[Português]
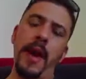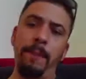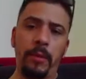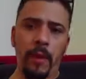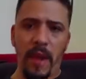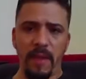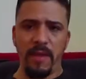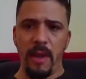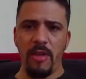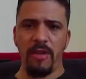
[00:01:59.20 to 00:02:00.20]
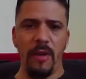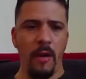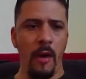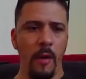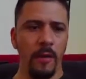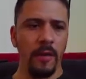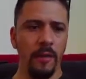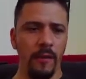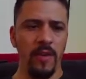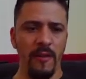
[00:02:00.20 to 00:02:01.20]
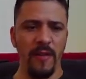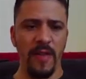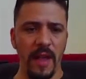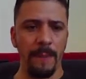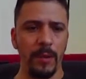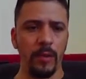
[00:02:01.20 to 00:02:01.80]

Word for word: Capturadas as imagens em RAW, se você já fez a